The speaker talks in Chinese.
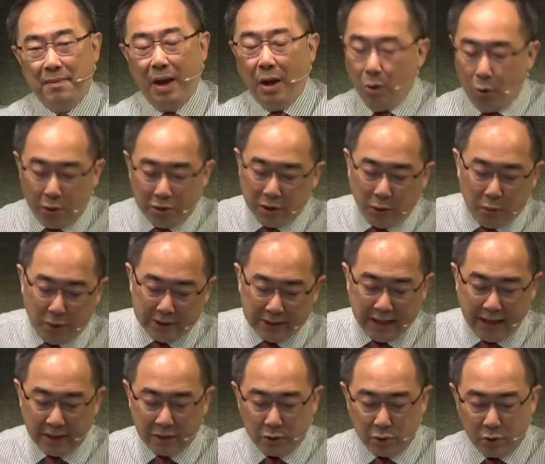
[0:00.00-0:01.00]
或者我这
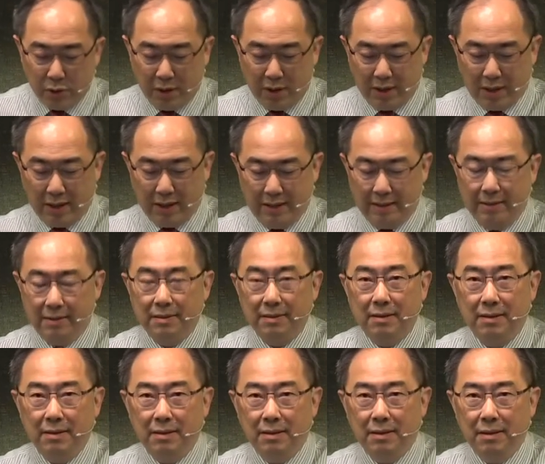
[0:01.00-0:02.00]
样说好了，
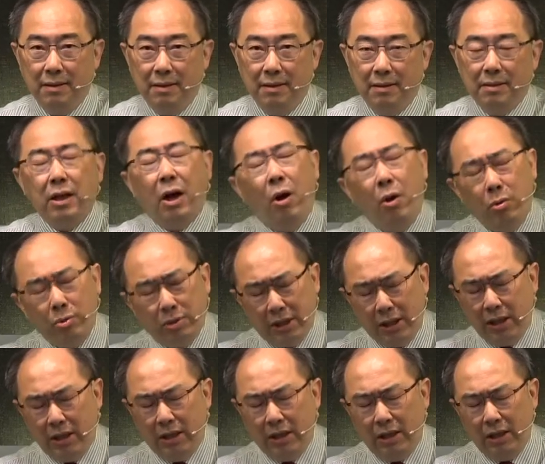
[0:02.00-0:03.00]
到
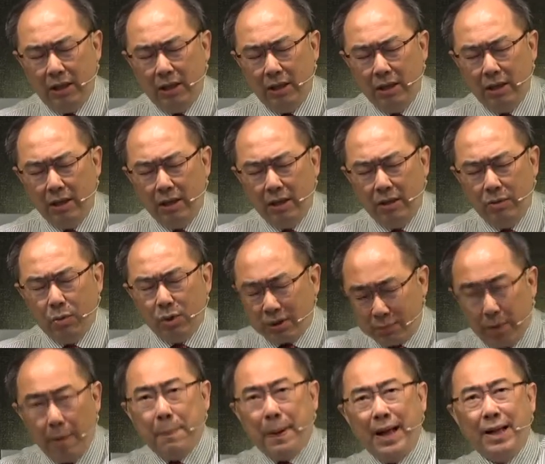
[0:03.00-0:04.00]
底我怎
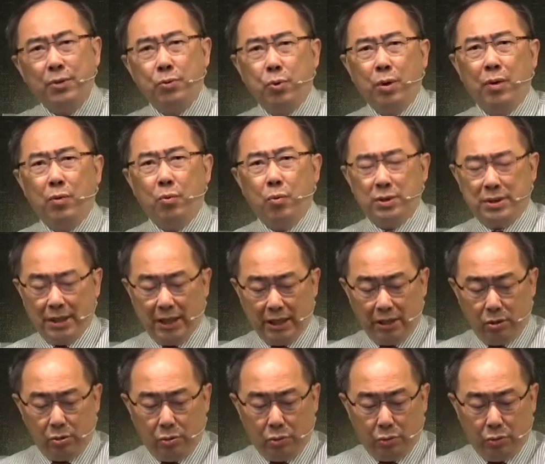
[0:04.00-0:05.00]
么判断我这个
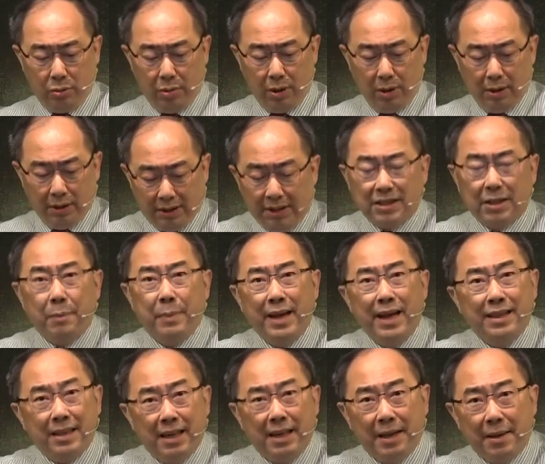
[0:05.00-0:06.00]
基督徒是怎么
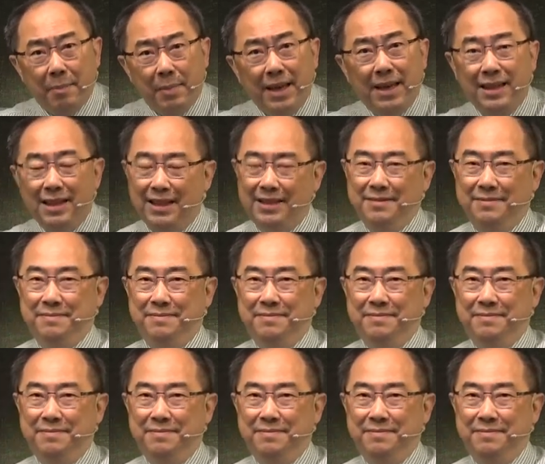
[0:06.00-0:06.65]
样的灵命呢？